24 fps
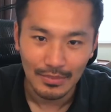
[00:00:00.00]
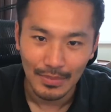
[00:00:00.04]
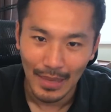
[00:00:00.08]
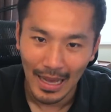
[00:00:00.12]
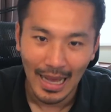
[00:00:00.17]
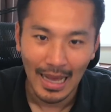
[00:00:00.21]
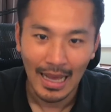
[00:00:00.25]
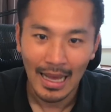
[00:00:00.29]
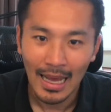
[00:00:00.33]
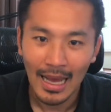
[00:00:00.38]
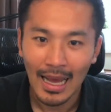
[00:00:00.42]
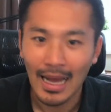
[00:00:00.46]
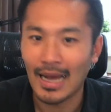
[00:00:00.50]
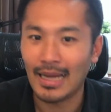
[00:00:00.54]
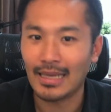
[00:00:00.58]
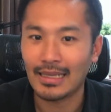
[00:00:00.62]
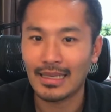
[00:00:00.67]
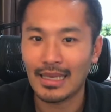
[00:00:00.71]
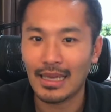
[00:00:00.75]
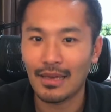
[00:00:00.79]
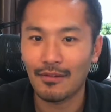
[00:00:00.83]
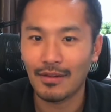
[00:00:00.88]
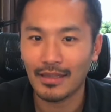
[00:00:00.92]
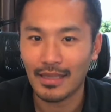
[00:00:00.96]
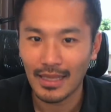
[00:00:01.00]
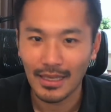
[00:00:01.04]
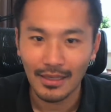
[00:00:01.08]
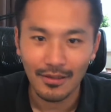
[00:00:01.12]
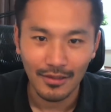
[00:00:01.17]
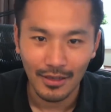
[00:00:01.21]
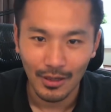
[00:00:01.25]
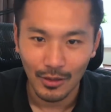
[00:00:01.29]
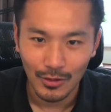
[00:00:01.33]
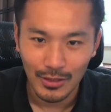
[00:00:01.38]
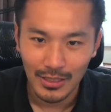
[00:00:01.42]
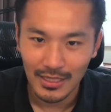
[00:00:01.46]
まあ、背景はね、い
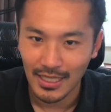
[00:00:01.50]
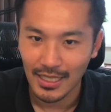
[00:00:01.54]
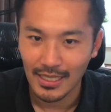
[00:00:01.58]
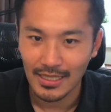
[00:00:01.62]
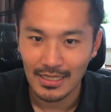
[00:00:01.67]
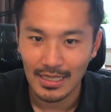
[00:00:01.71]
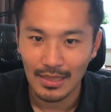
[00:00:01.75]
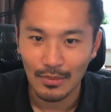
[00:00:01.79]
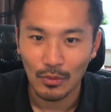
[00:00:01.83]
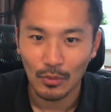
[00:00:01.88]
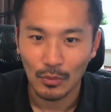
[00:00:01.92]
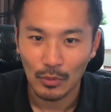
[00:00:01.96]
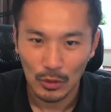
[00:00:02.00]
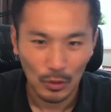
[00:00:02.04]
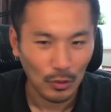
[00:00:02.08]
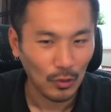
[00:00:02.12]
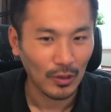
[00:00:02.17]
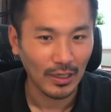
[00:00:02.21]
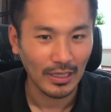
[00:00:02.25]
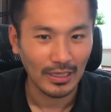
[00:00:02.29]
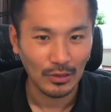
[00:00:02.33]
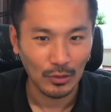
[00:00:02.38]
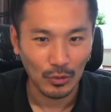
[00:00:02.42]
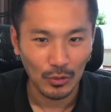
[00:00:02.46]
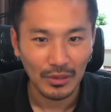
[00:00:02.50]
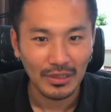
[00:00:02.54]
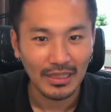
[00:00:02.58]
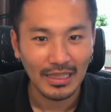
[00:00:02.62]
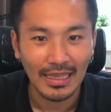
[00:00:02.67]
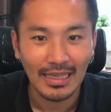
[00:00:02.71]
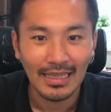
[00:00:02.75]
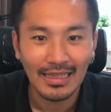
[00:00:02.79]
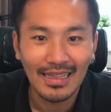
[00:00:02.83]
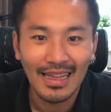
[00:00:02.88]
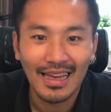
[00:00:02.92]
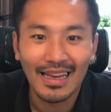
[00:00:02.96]
くらお伝えしても動画に残ってい
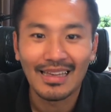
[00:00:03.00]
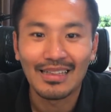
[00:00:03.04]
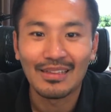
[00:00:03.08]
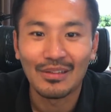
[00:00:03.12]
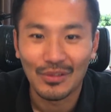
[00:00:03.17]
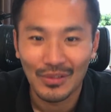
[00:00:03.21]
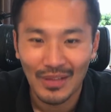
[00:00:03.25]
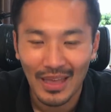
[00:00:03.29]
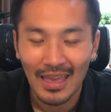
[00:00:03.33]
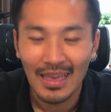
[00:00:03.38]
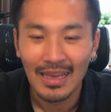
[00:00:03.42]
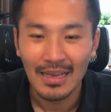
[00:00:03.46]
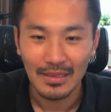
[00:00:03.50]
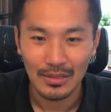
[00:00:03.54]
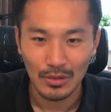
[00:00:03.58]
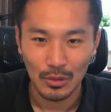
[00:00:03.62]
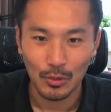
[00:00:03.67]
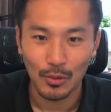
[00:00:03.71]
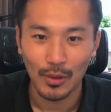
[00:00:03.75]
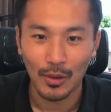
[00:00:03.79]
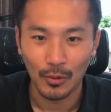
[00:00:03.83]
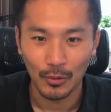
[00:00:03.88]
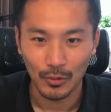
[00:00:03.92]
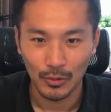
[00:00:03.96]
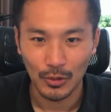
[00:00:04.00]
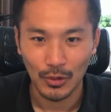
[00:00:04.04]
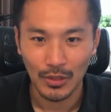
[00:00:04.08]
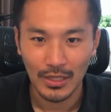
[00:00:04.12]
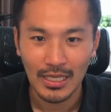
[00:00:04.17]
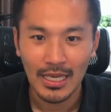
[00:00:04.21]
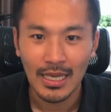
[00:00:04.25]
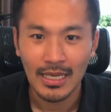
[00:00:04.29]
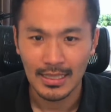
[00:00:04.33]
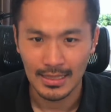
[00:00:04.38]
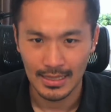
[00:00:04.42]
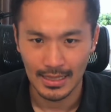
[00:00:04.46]
ないので、そこは本当
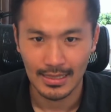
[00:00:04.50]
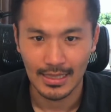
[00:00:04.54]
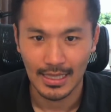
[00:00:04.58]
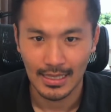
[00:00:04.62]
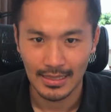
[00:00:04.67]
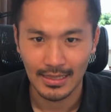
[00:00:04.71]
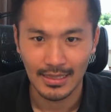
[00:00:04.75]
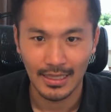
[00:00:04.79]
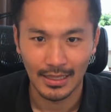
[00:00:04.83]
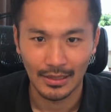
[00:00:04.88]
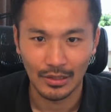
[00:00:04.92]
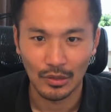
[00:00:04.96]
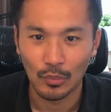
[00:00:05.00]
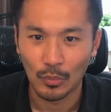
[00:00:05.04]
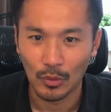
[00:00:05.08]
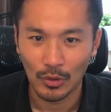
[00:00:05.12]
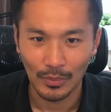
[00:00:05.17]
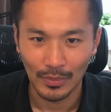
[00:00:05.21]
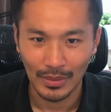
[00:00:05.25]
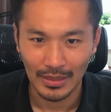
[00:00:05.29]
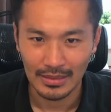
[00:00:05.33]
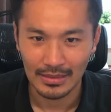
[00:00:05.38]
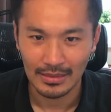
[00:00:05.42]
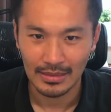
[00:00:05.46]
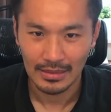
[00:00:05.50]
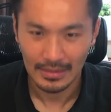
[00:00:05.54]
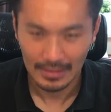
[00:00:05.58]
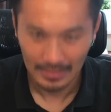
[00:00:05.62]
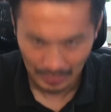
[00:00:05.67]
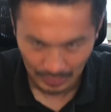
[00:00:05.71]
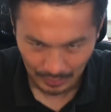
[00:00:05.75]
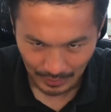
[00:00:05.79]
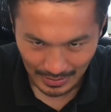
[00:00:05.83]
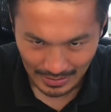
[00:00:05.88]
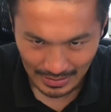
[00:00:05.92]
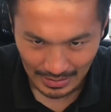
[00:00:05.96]
に謝罪したいと思います。
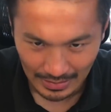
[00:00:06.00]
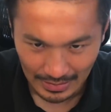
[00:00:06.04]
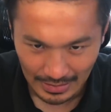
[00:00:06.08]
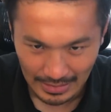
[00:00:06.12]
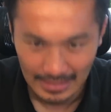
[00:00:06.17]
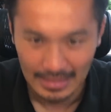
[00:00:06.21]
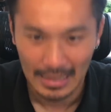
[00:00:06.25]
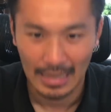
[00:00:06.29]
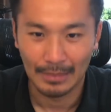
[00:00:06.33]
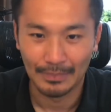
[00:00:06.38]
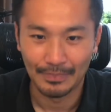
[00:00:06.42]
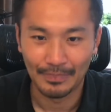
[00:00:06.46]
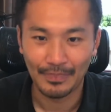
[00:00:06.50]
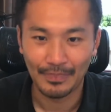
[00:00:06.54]
すいませんでした。